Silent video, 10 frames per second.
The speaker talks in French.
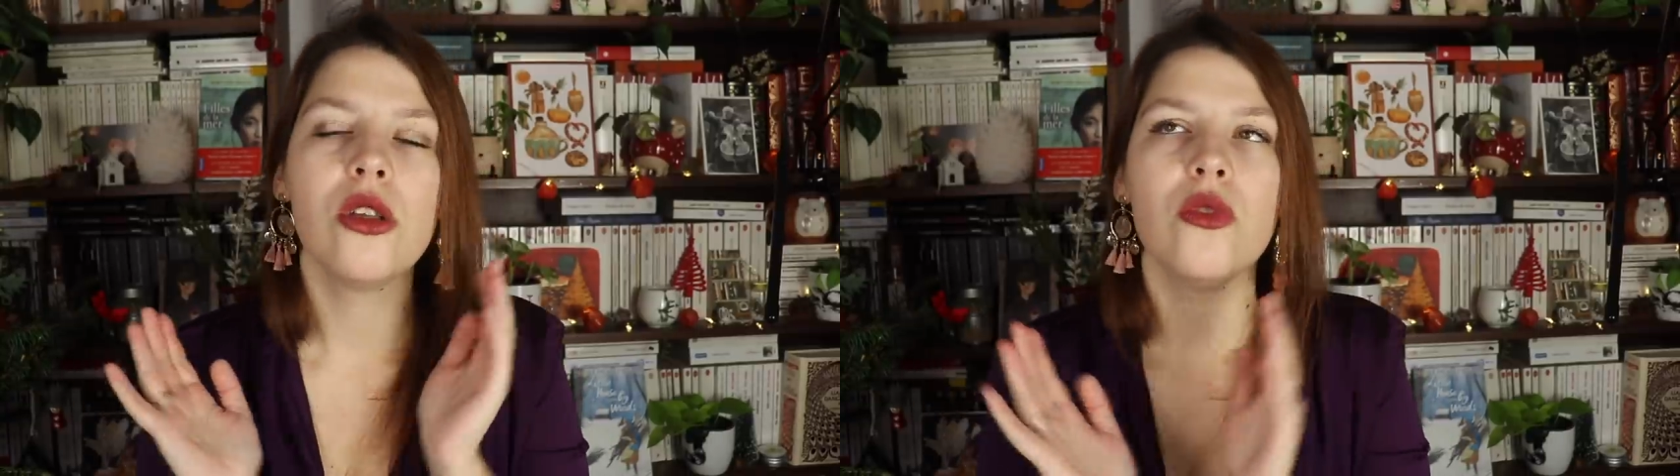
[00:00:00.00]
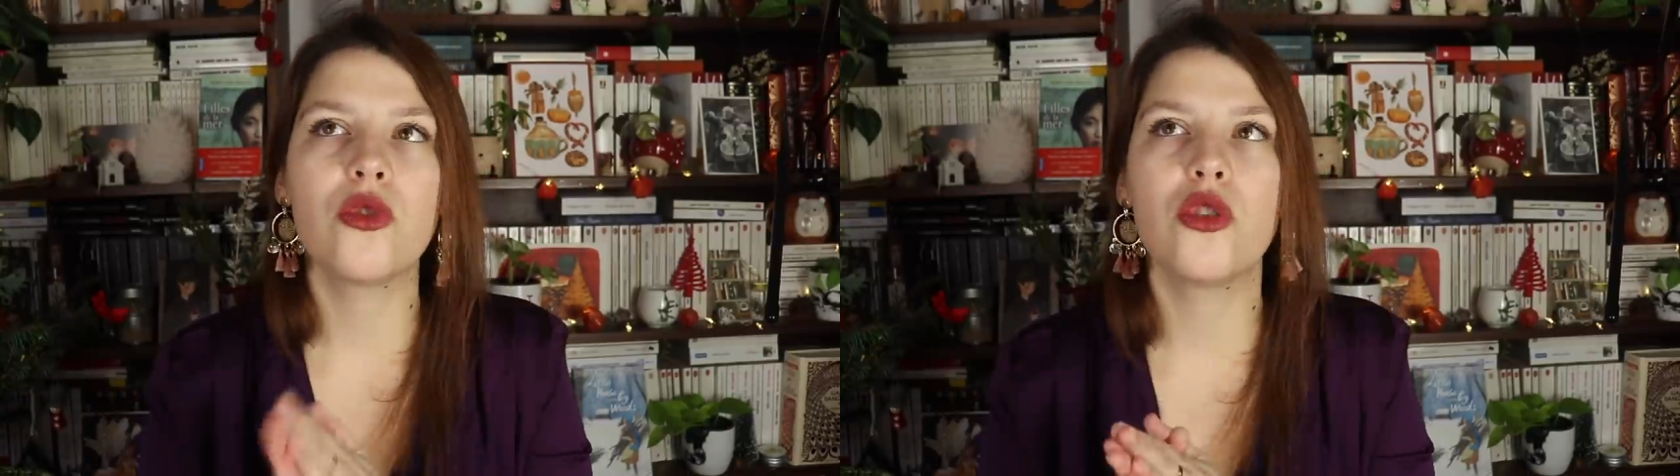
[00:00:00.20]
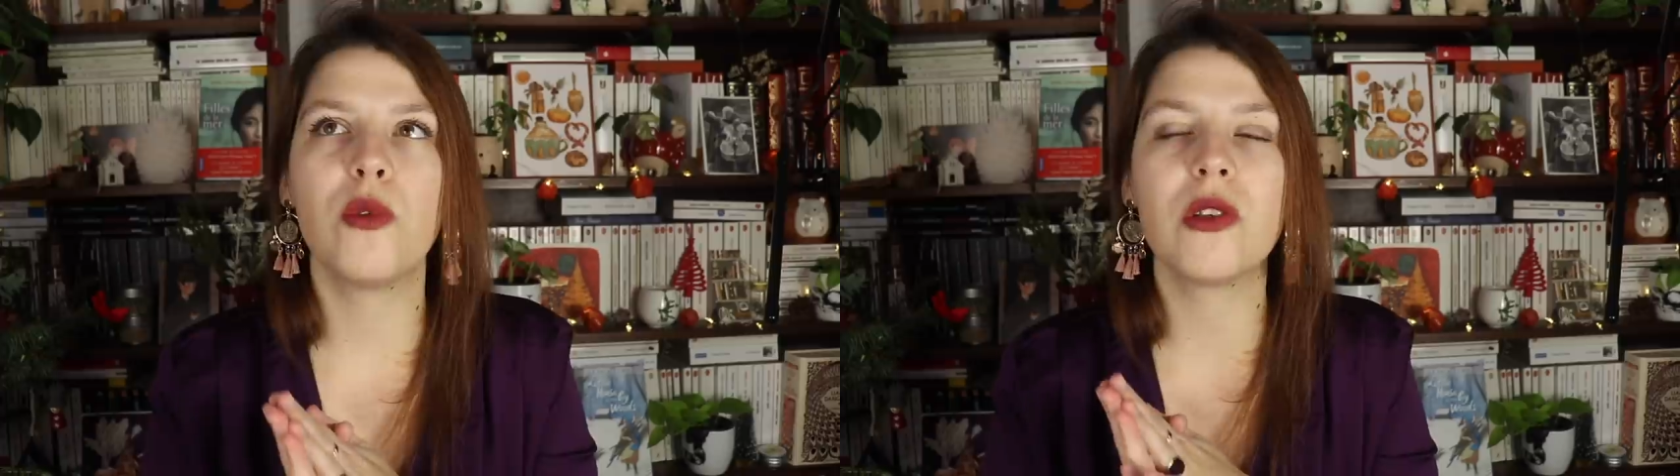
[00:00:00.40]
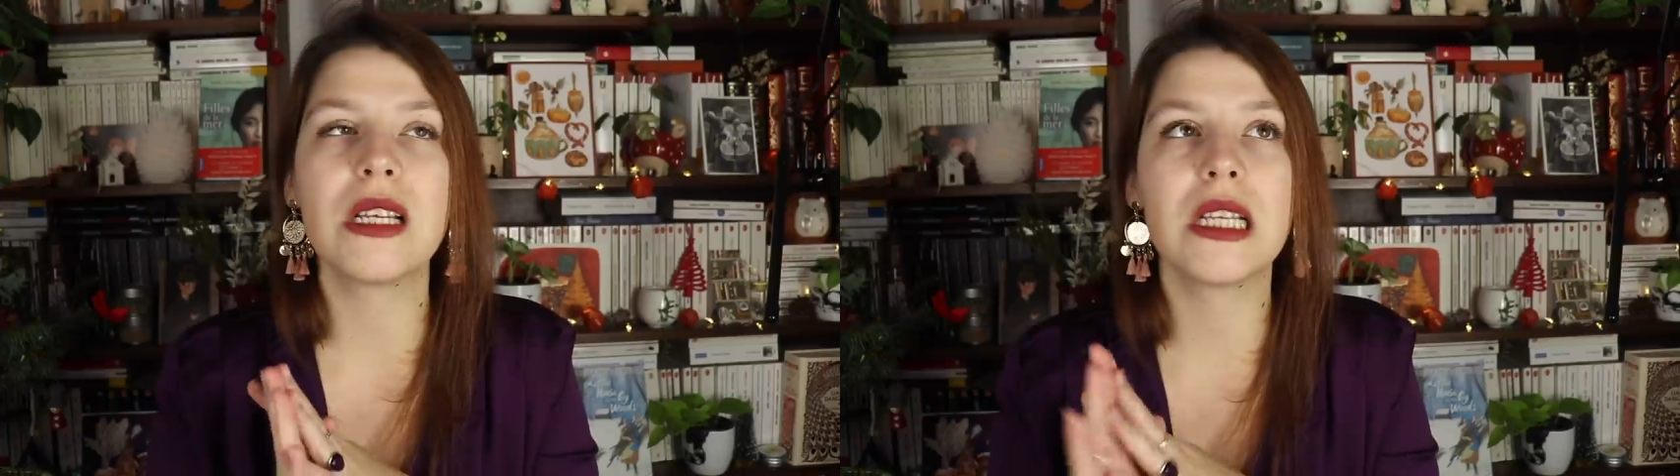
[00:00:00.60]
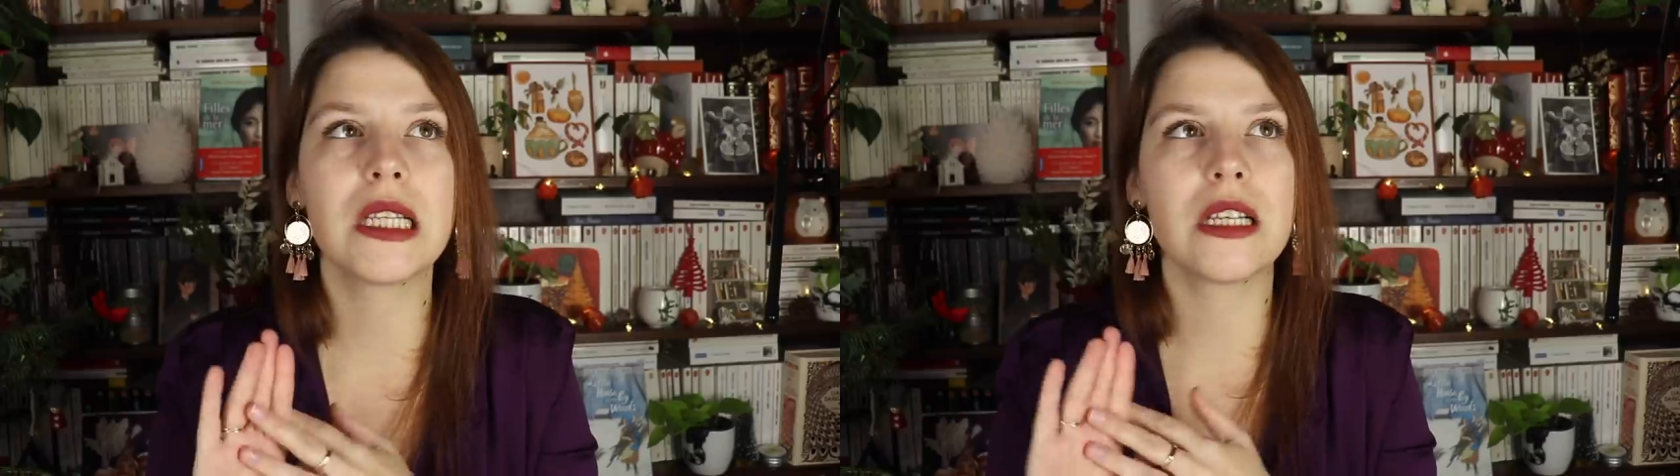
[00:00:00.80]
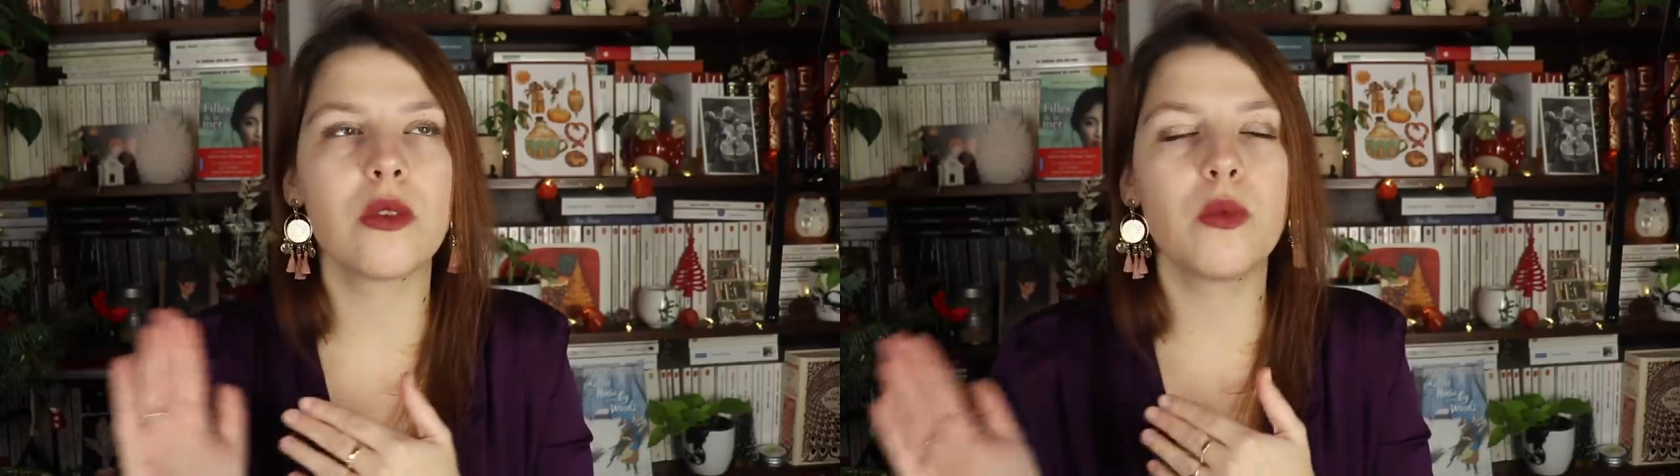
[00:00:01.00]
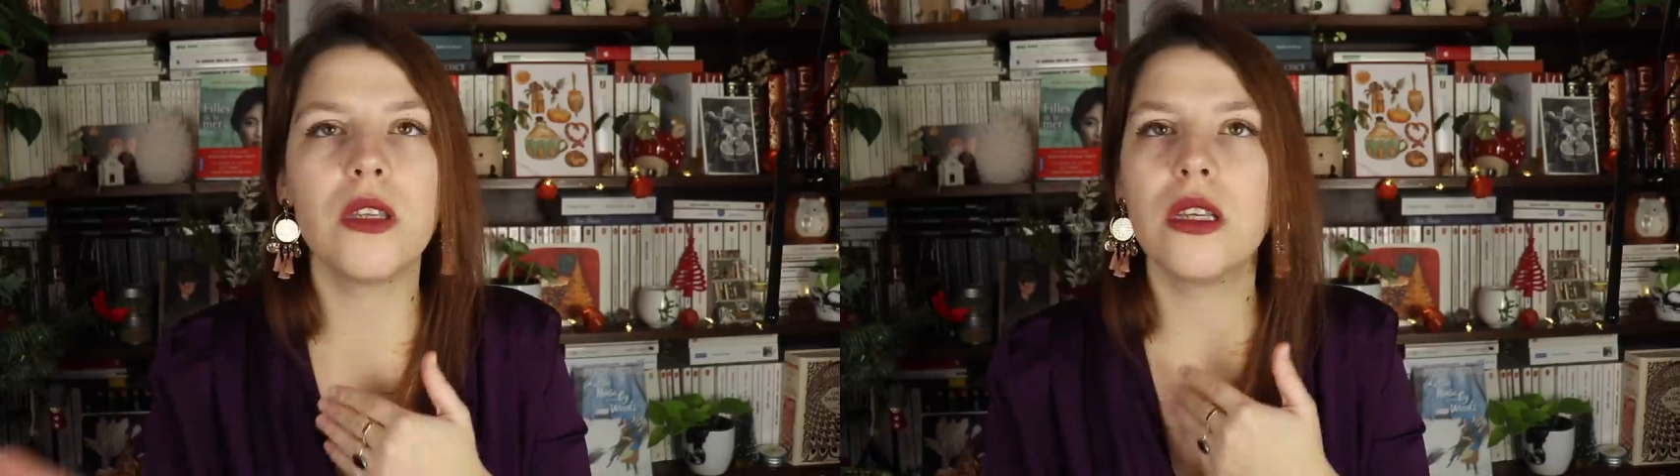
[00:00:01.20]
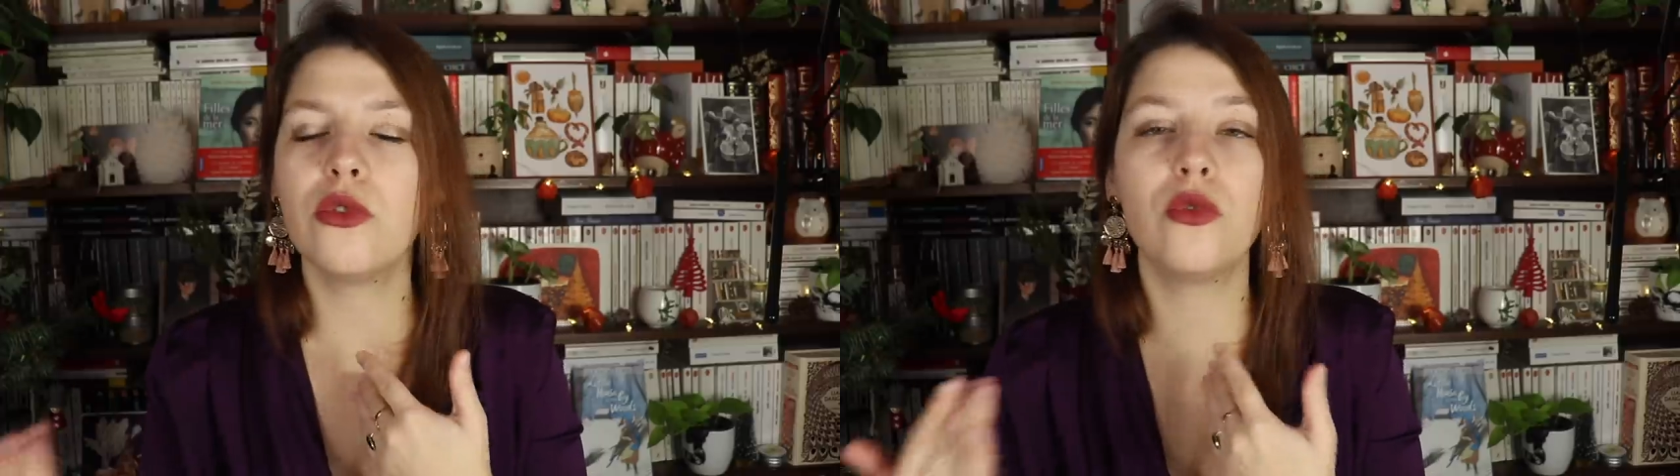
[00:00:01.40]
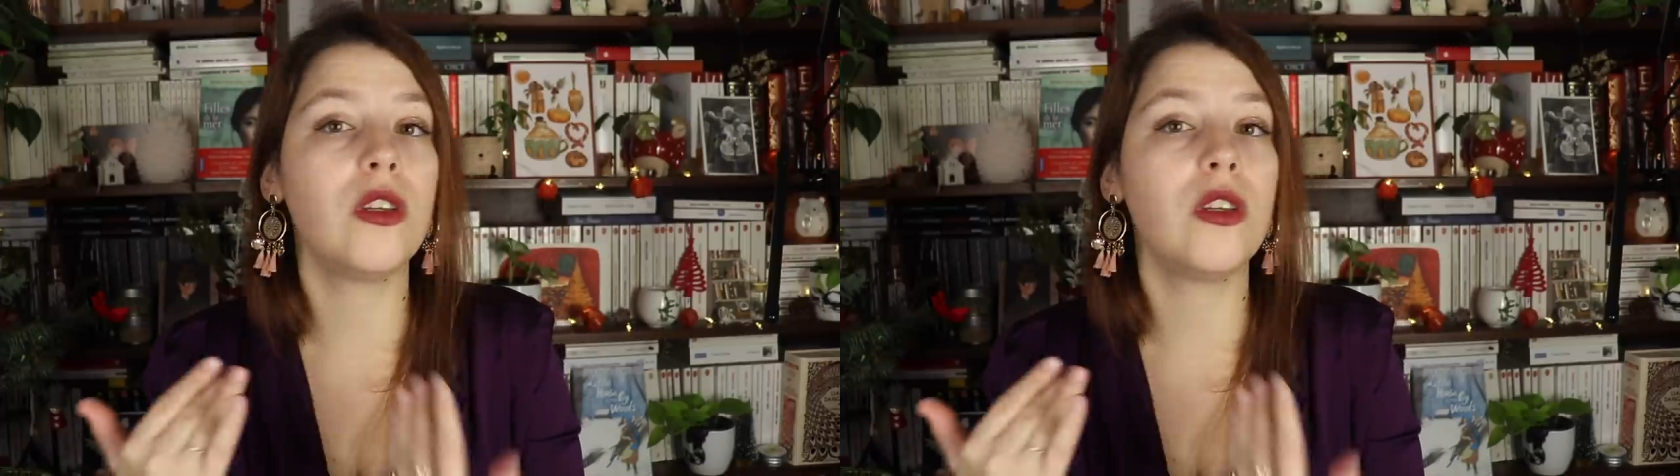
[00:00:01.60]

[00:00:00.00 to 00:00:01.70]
Donc je pense qu'elle s'inspire du